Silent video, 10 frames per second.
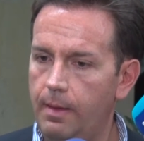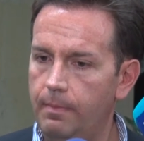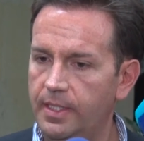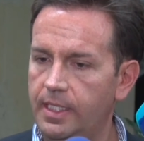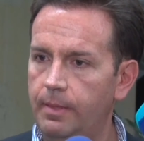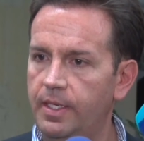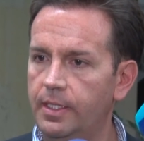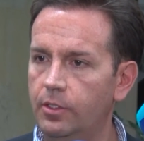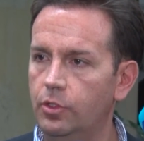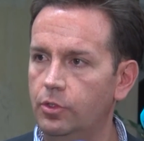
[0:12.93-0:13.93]

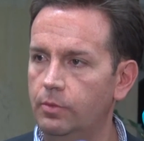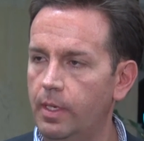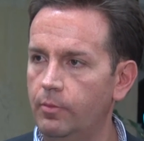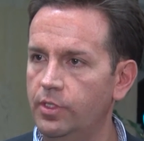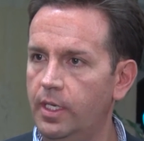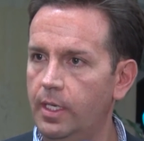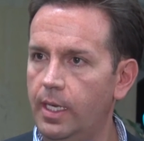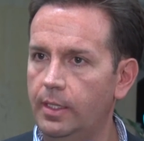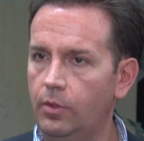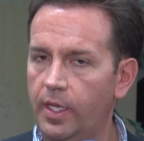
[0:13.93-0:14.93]
Básicamente nosotros vamos
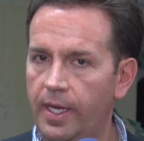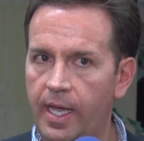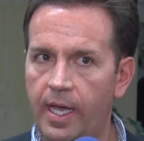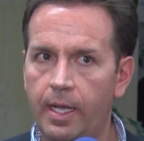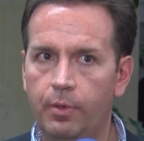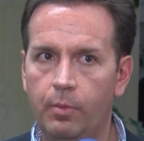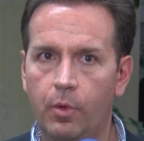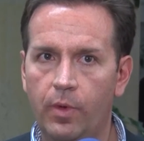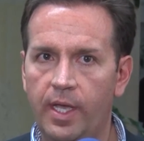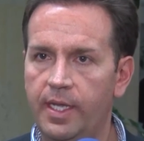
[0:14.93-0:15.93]
a, tolerar, a
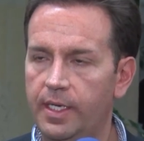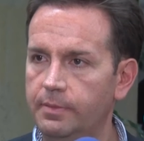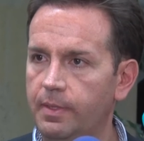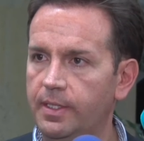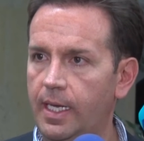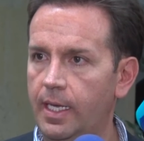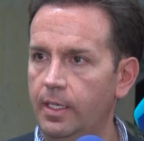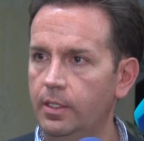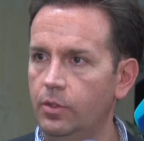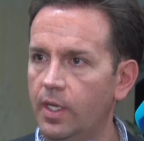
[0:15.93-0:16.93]
promover y a respetar
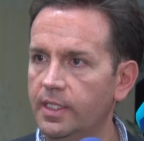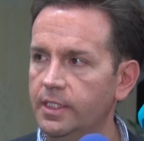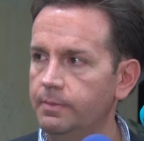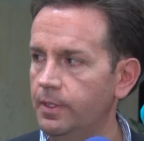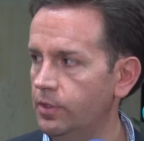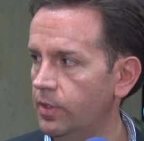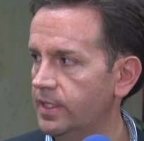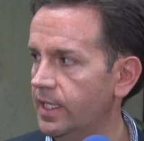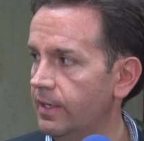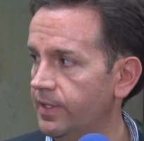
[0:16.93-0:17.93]
todas las
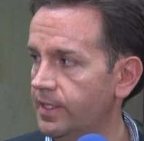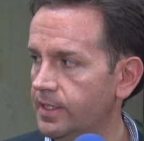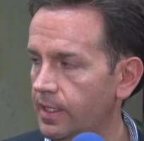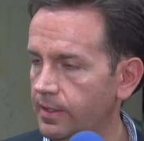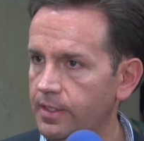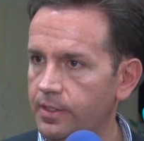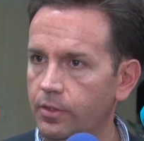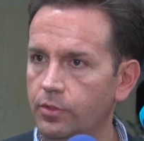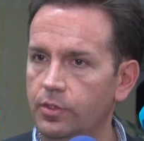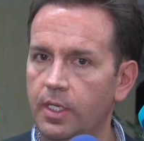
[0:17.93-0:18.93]
expresiones de grafitis
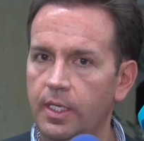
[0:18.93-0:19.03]
artísticos